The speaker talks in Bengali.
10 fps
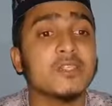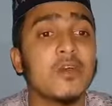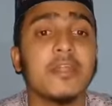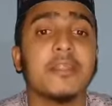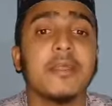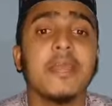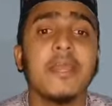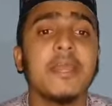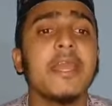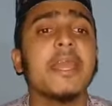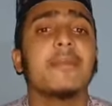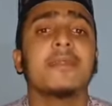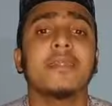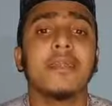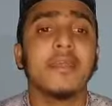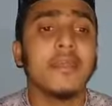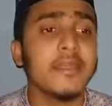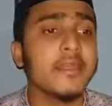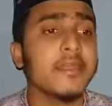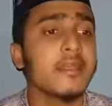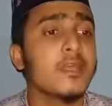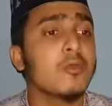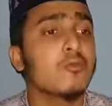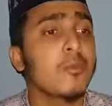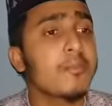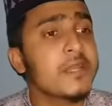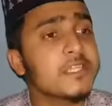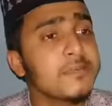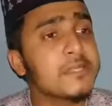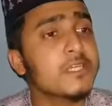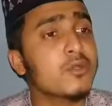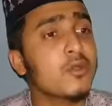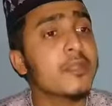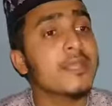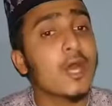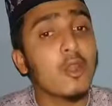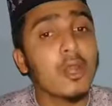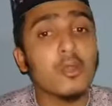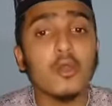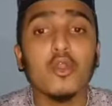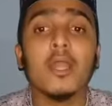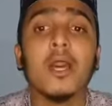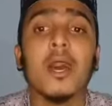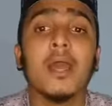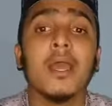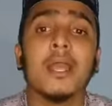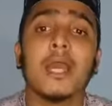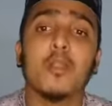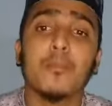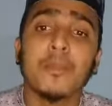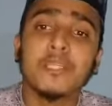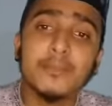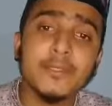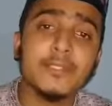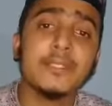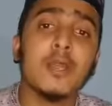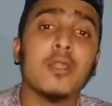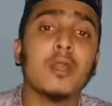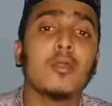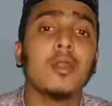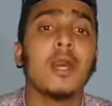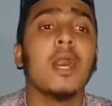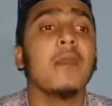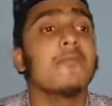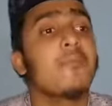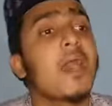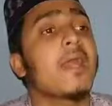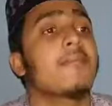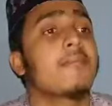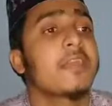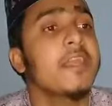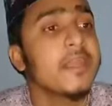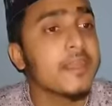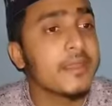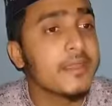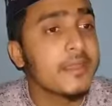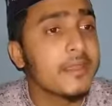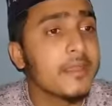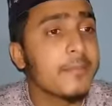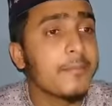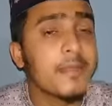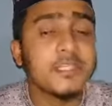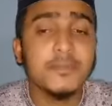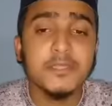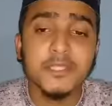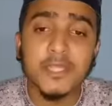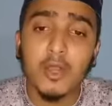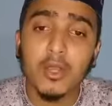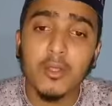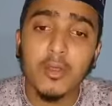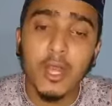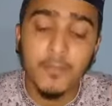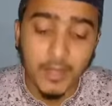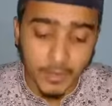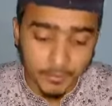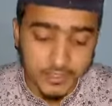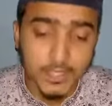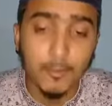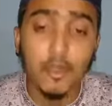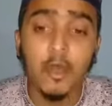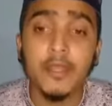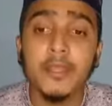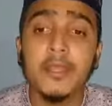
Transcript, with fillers: জন হে ইমানদাররা রে তোমার বেশি বেশি করে ধারণা করো না কারণ বেশি বেশি ধারণা করা পাপ কি বেশি বেশি ধারণা করা পাপ যেমন